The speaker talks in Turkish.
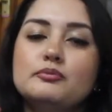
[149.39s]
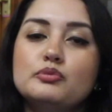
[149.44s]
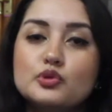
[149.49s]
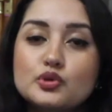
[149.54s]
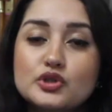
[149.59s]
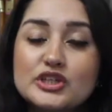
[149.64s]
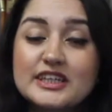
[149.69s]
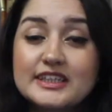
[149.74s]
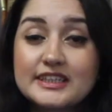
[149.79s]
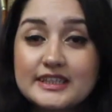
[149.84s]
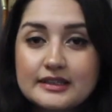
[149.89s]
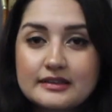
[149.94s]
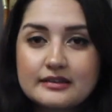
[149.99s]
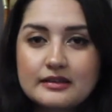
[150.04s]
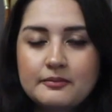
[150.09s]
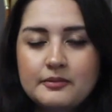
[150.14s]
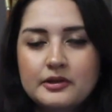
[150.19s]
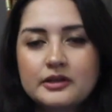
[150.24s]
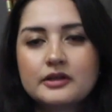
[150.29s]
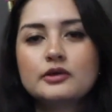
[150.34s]
e, bütçe
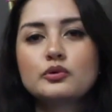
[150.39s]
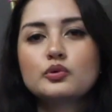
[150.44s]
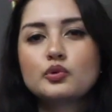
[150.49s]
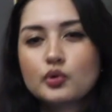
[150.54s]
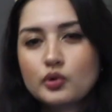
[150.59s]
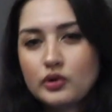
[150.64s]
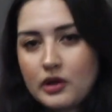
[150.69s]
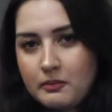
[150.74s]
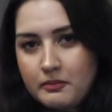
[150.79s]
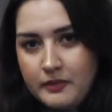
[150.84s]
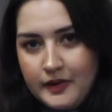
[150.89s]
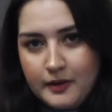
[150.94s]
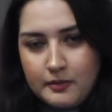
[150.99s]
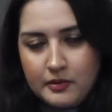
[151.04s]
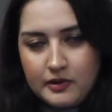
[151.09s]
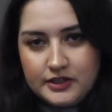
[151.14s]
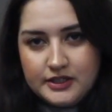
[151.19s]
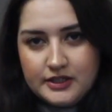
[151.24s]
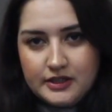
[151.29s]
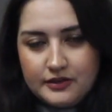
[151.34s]
kısıtlamaları
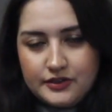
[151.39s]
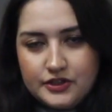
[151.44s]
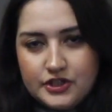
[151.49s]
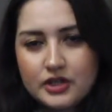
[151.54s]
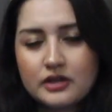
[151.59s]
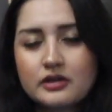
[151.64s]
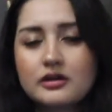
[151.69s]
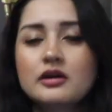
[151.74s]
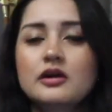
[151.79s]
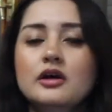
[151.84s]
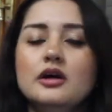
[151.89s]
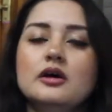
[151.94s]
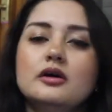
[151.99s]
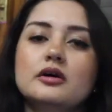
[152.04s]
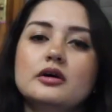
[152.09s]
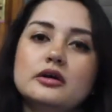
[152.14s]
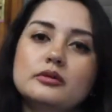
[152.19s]
uygulanmaya başlanacak.